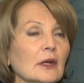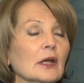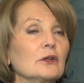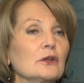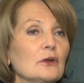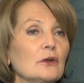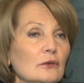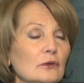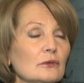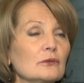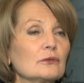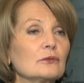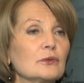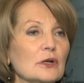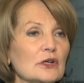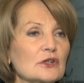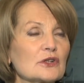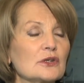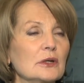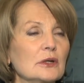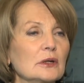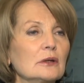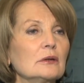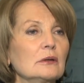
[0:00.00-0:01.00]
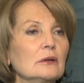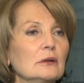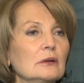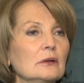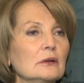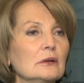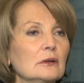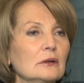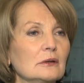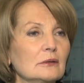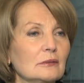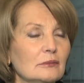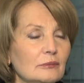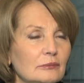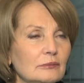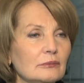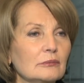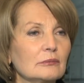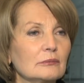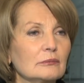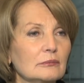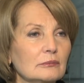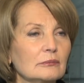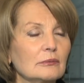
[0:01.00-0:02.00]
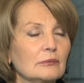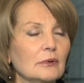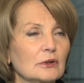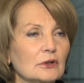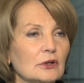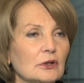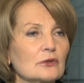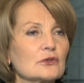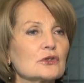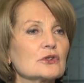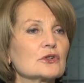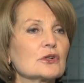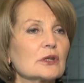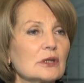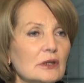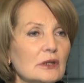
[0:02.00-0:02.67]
No właśnie yy, o to chodzi, że